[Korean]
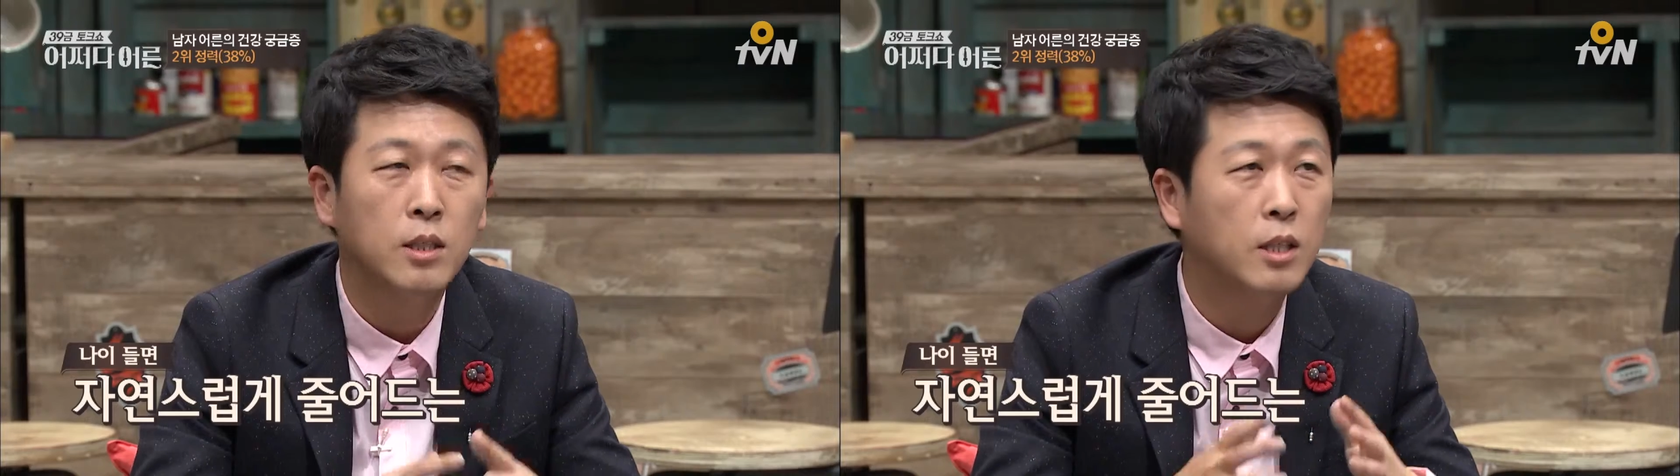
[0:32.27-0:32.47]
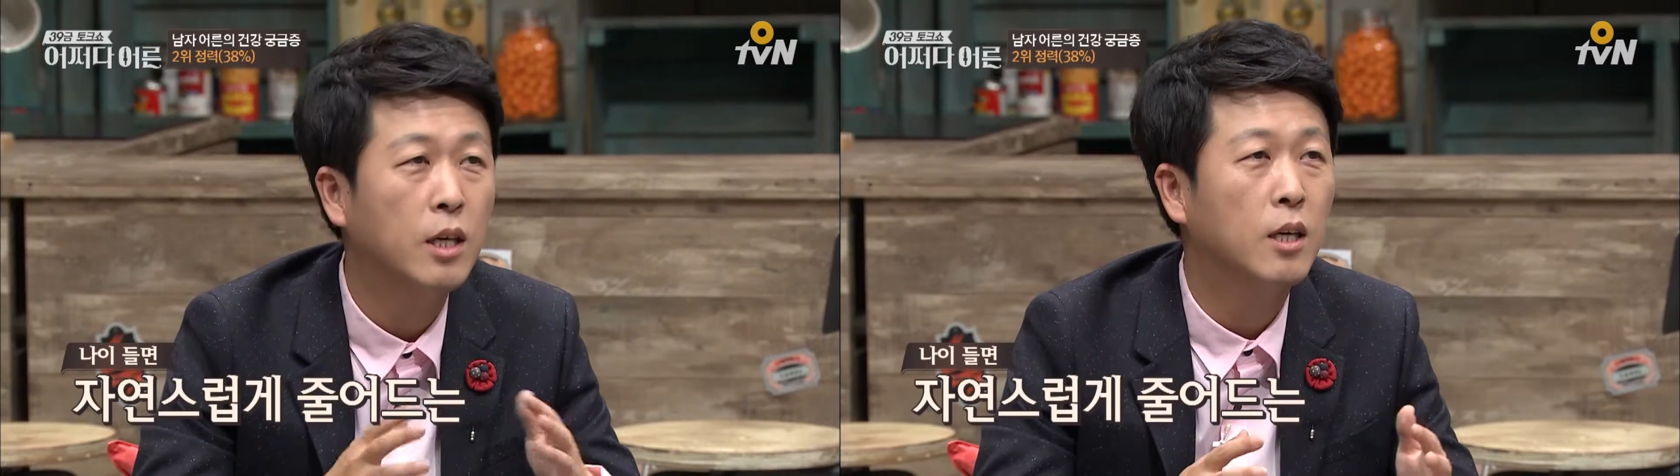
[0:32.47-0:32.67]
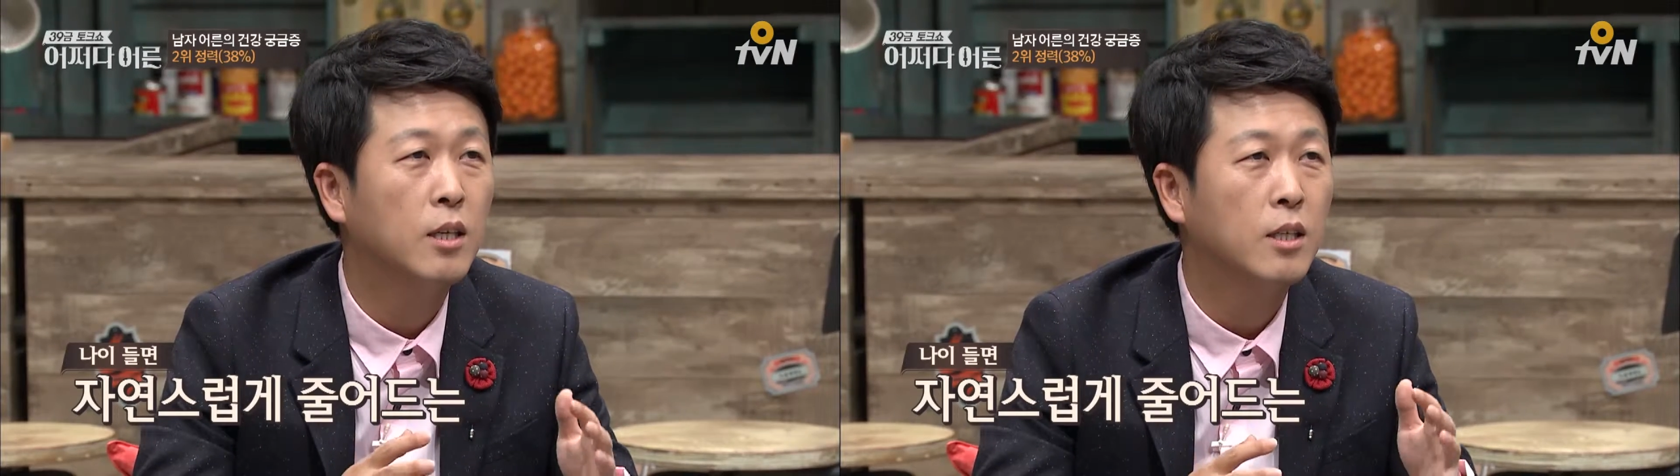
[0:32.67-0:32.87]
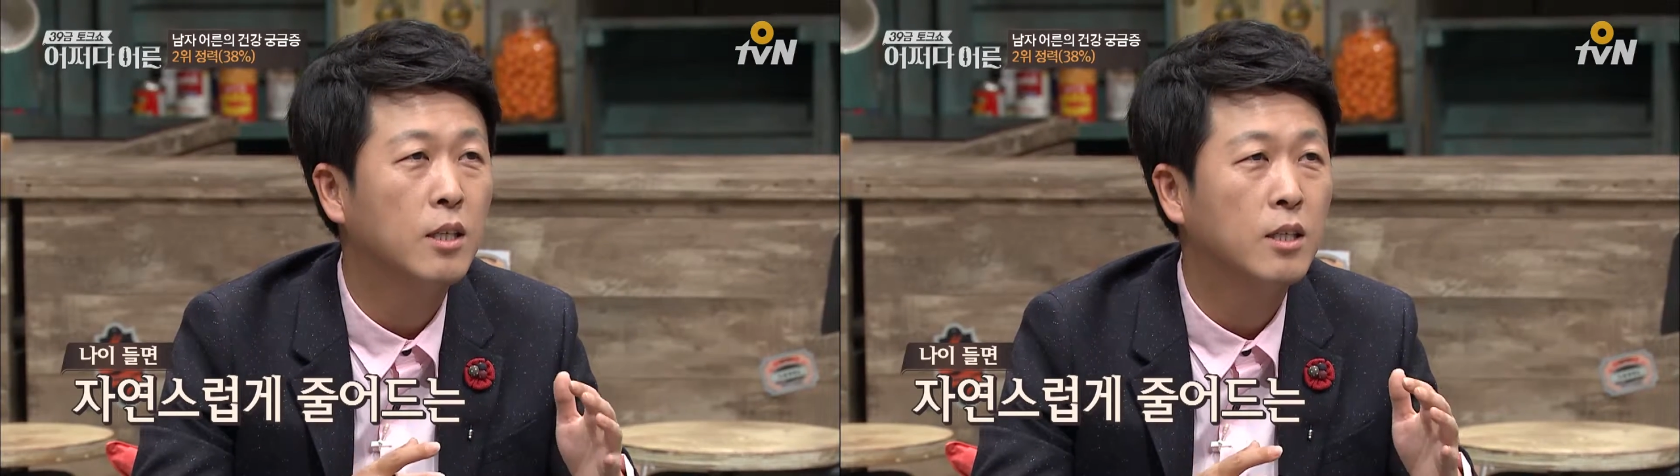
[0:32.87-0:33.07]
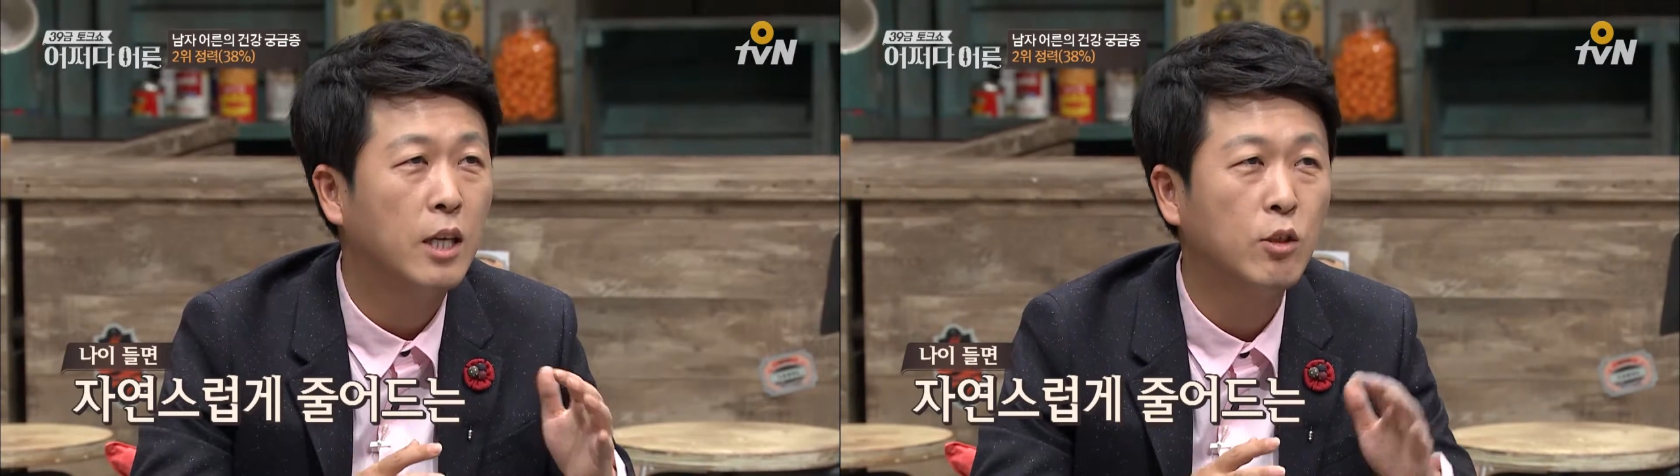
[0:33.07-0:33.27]
이게
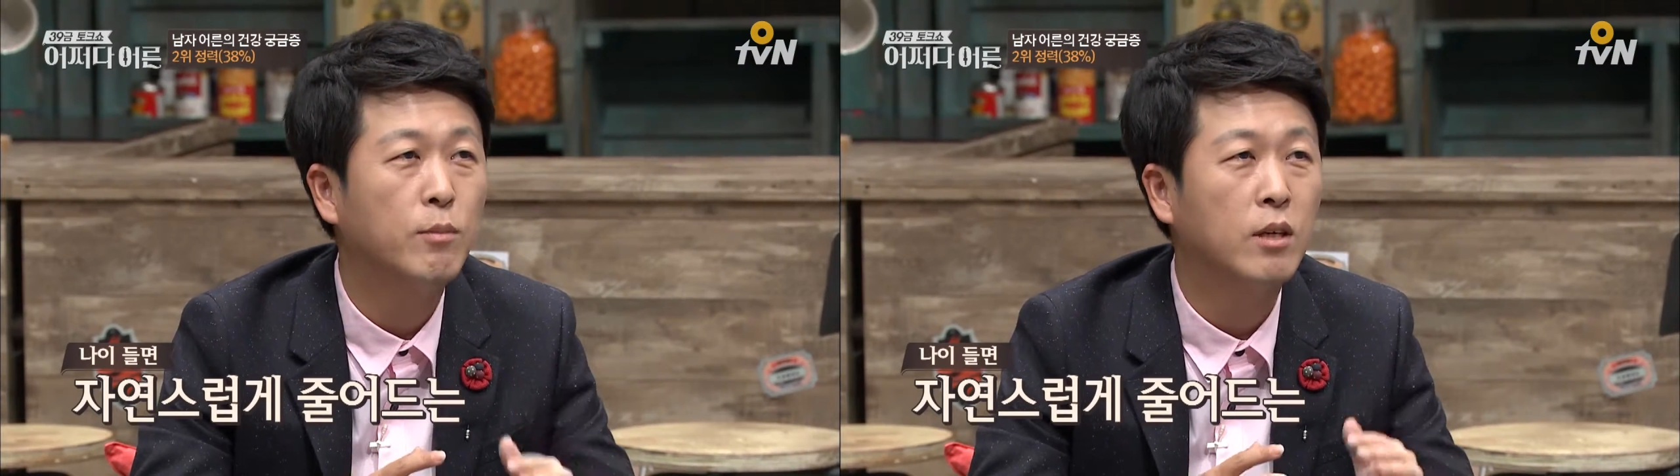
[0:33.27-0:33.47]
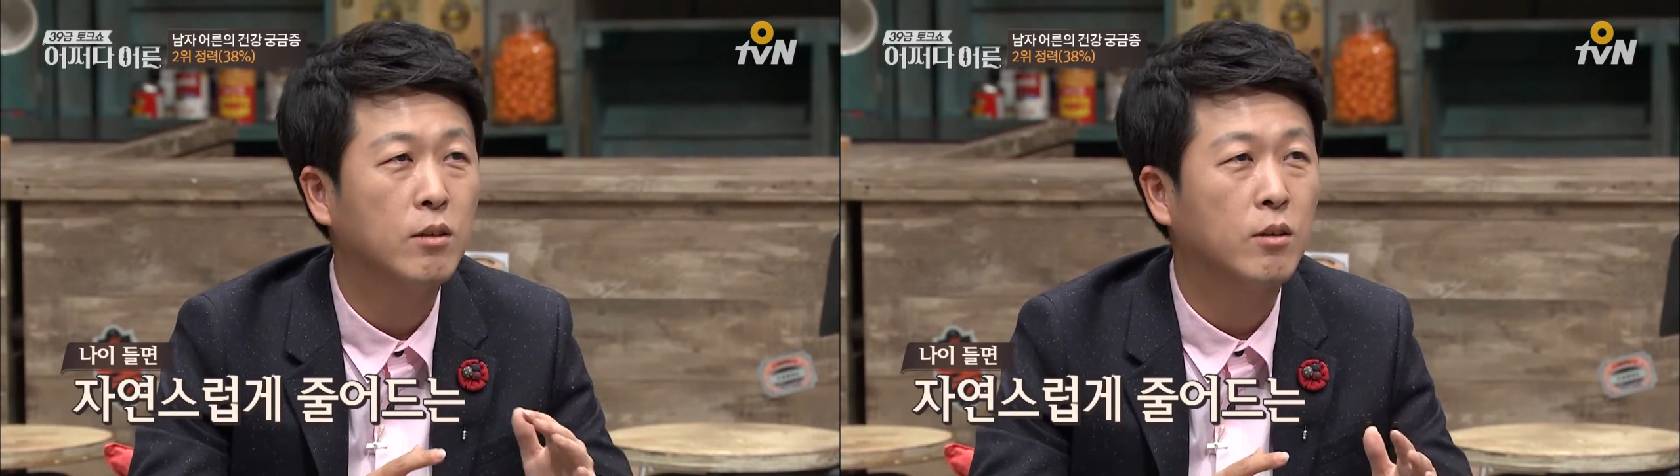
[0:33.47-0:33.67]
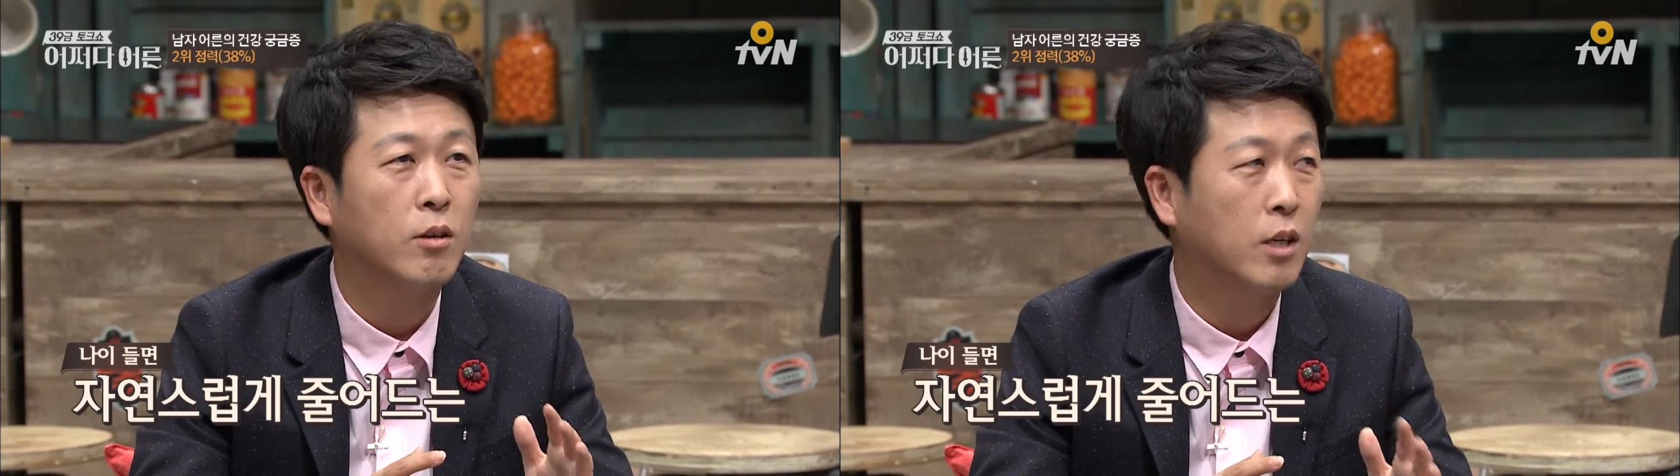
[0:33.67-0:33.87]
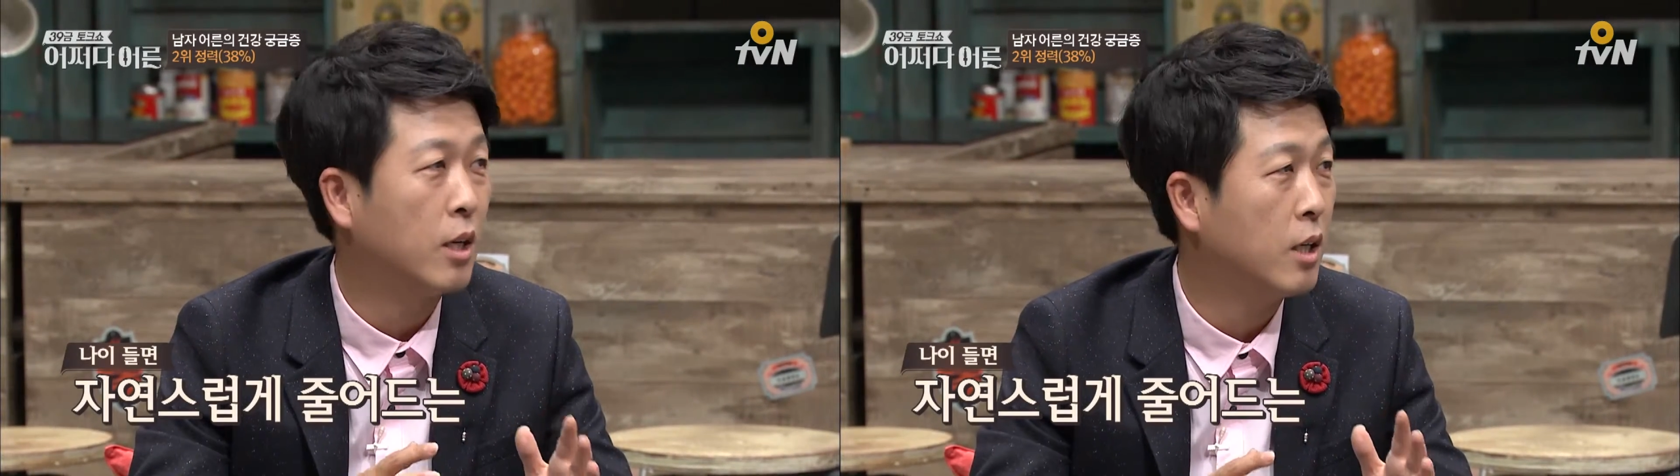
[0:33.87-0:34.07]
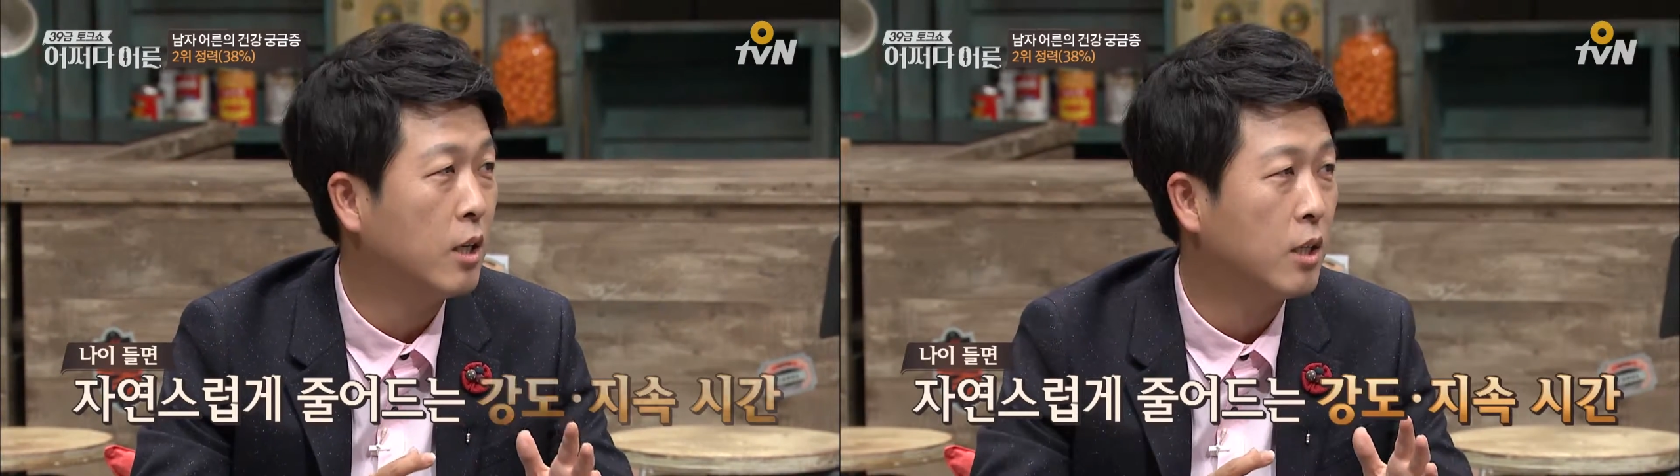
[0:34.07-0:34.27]
예전만큼
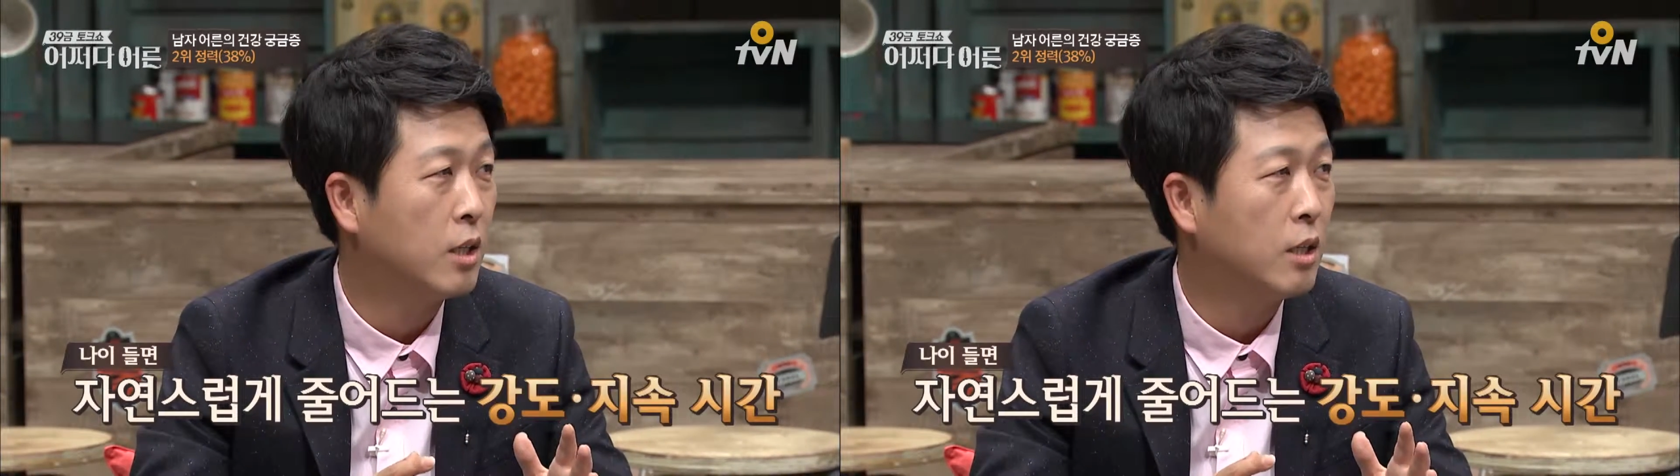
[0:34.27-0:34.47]
그렇게